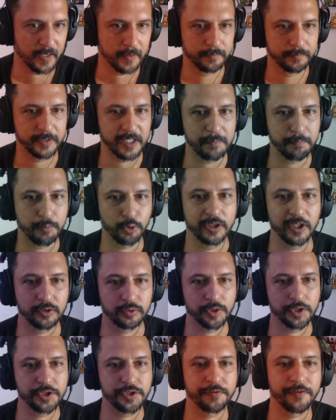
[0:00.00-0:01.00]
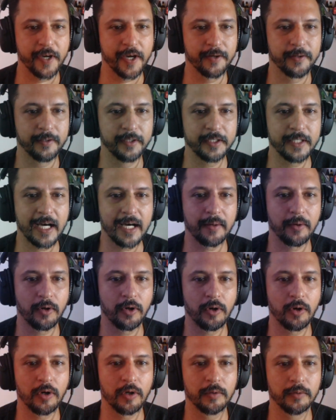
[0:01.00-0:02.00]
Aquele protetor de ferro ali dá,
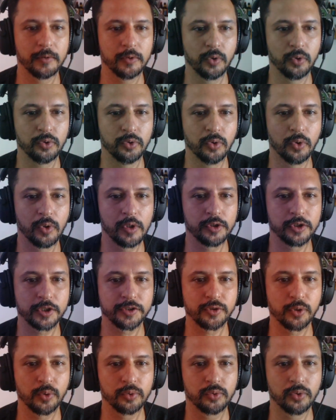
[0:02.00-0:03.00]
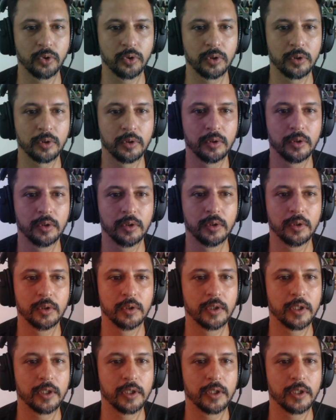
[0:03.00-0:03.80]
ó, ó, grudou e já soltou. A